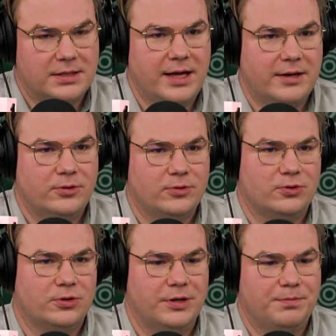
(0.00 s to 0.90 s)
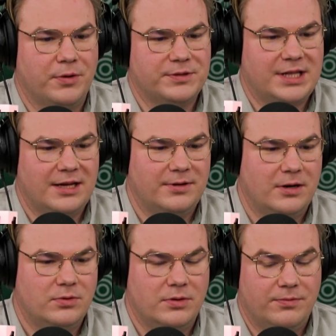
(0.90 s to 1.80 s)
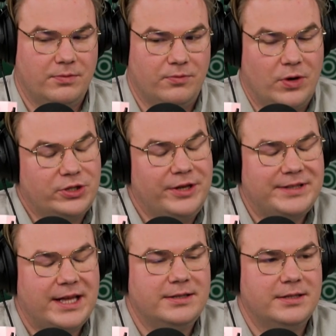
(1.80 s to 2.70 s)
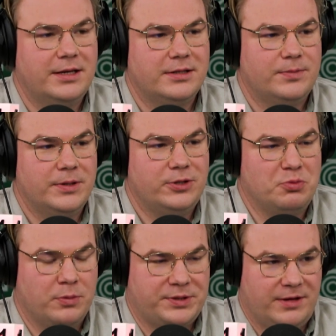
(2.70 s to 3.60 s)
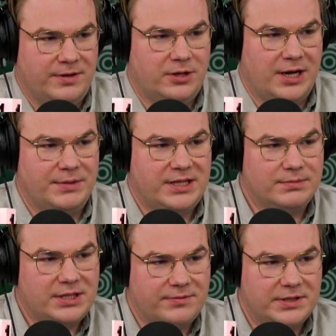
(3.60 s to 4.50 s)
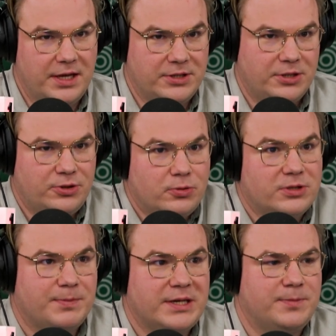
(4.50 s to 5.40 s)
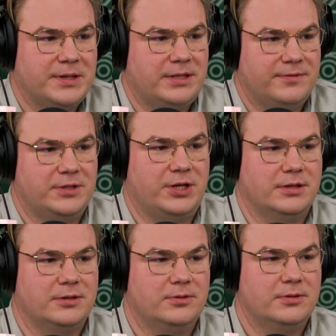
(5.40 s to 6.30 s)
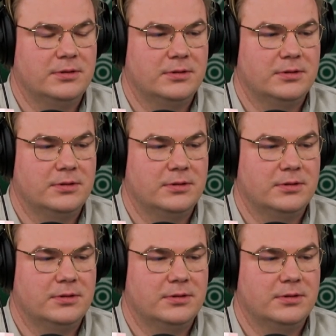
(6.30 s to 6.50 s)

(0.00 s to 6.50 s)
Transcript: scenariusz powstawał właśnie wtedy, kiedy byliśmy obserwatorami tamtych wydarzeń, czy już z perspektywy czasu?